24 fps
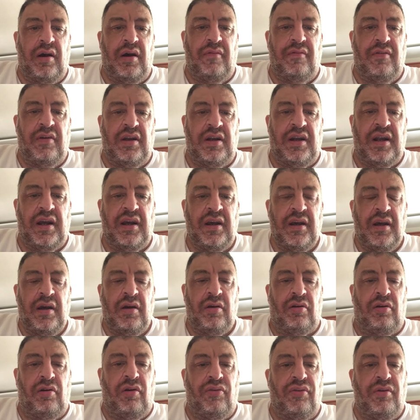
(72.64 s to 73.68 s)
Ve de
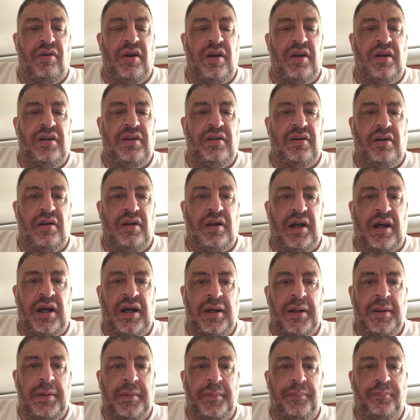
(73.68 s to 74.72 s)
küfür ediyorlar.
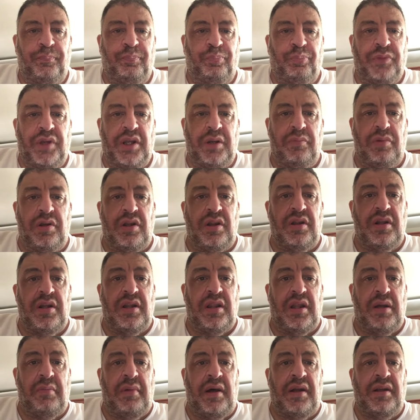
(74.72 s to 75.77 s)
Biz ne
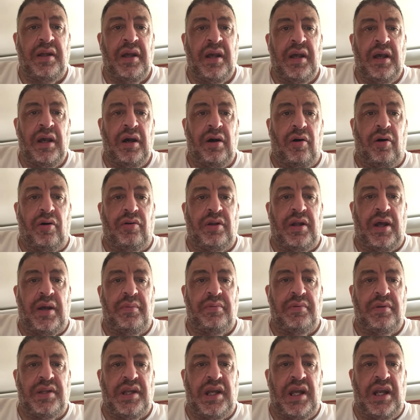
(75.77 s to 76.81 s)
zaman
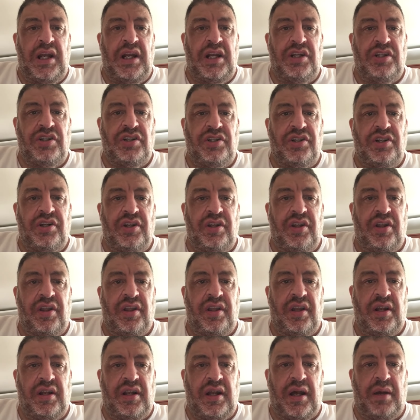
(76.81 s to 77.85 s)
ona bizi
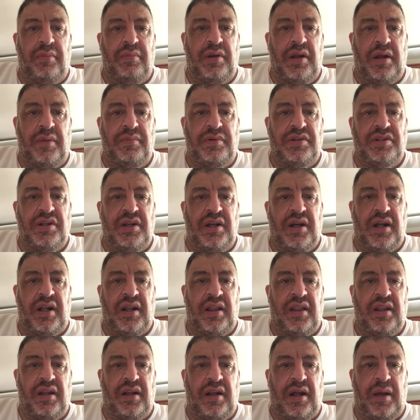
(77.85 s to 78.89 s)
eleştirseler bile bir şey
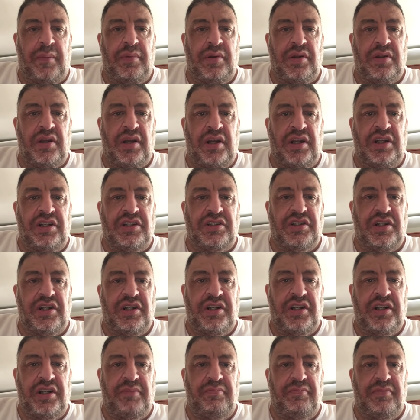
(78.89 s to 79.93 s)
yazsalar biz
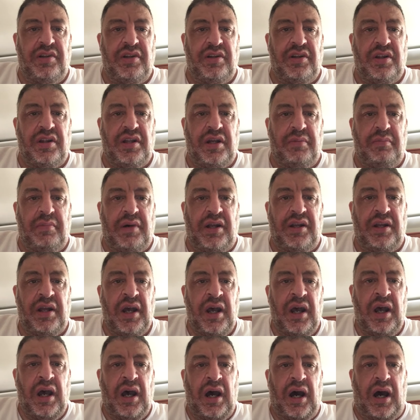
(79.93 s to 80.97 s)
eleştirdiğimiz zaman
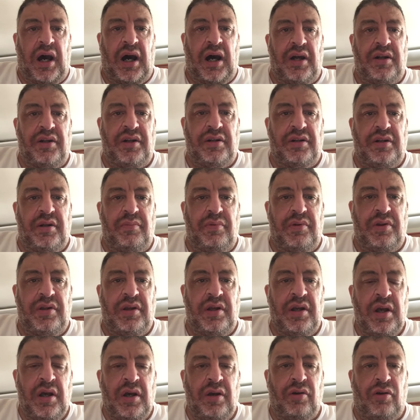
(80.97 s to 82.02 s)
anında
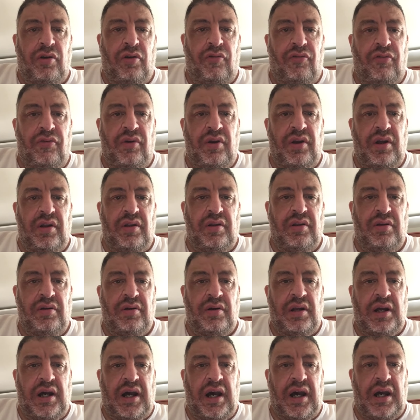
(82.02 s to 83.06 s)
bizi küfür
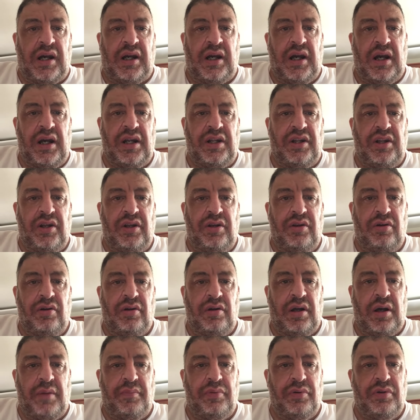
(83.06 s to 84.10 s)
yazıyorlar, hakaret
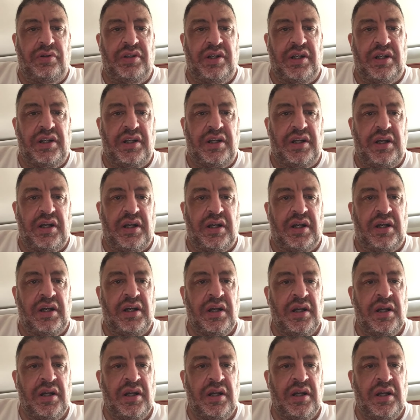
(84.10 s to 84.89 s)
ediyorlar. Bu ne diyor?